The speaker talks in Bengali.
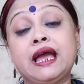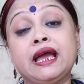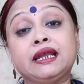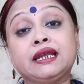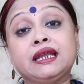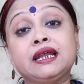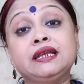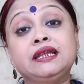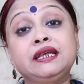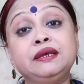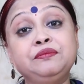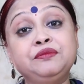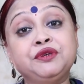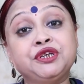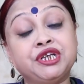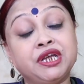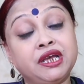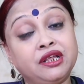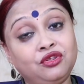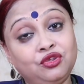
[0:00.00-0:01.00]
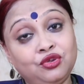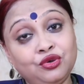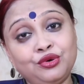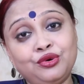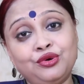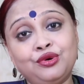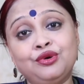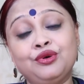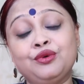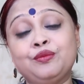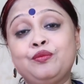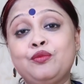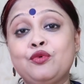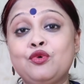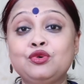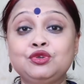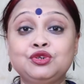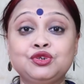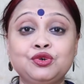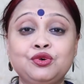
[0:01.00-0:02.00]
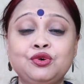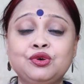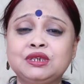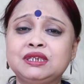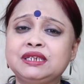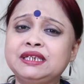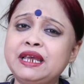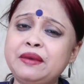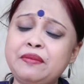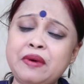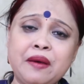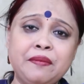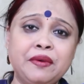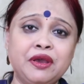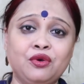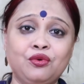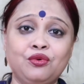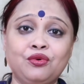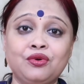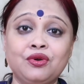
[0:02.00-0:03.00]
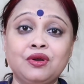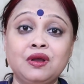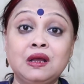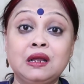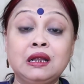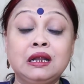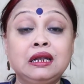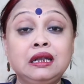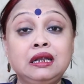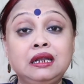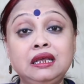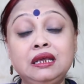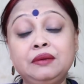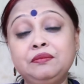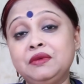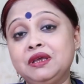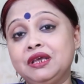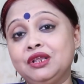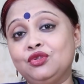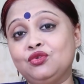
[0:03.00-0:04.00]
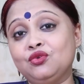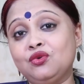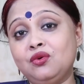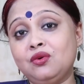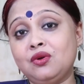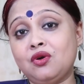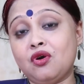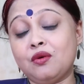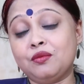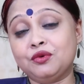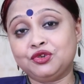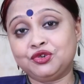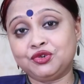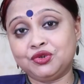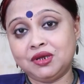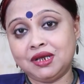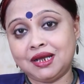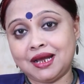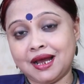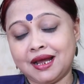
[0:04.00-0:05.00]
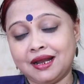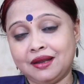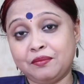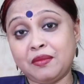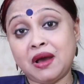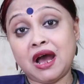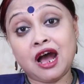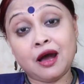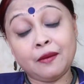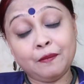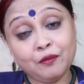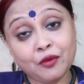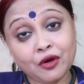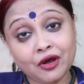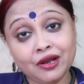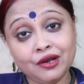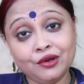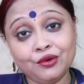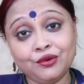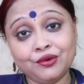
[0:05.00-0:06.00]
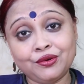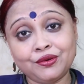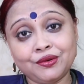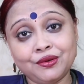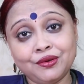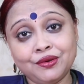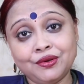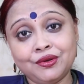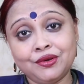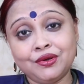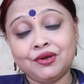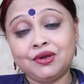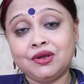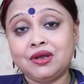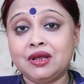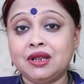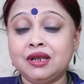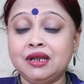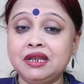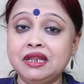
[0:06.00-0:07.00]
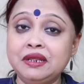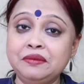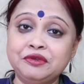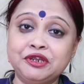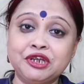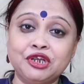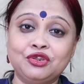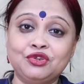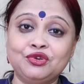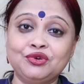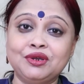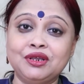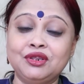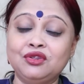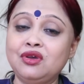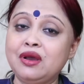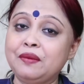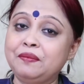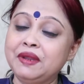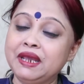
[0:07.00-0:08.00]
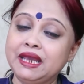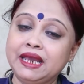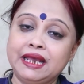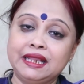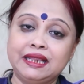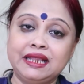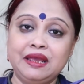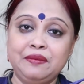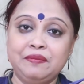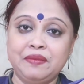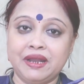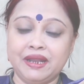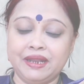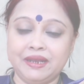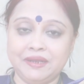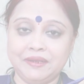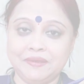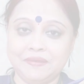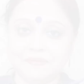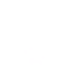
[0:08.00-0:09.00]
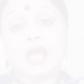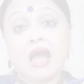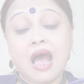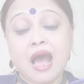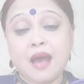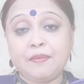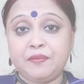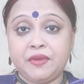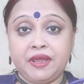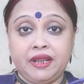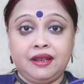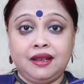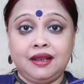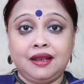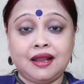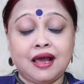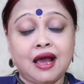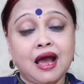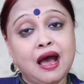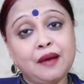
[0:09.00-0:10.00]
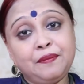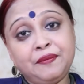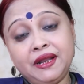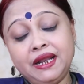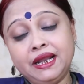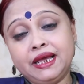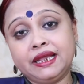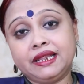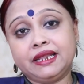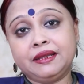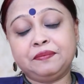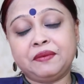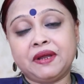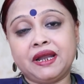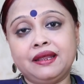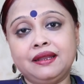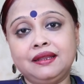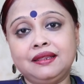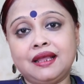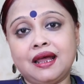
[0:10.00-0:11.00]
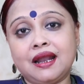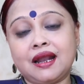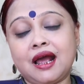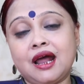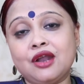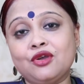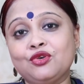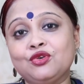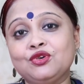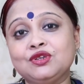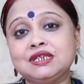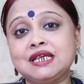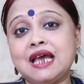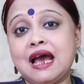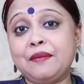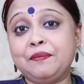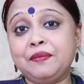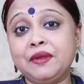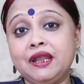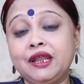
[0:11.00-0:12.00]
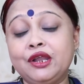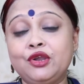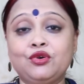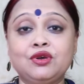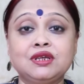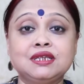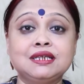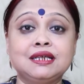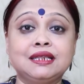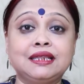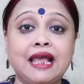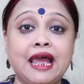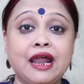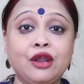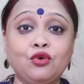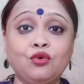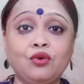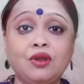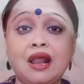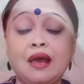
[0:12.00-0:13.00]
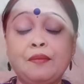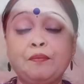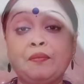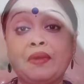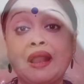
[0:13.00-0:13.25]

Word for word: একটা ডিম সেদ্ধ হোক পোঁচ হোক যেভাবে হোক ডিম কিন্তু অবশ্যই খান বা হাফ বয়েল হোক ডিম সেদ্ধ কিন্তু আপনি খেতেই পারেন আপেল আপেল খেতে পারেন তার কারণ হচ্ছে আপেলে রয়েছে ১৩ গ্রাম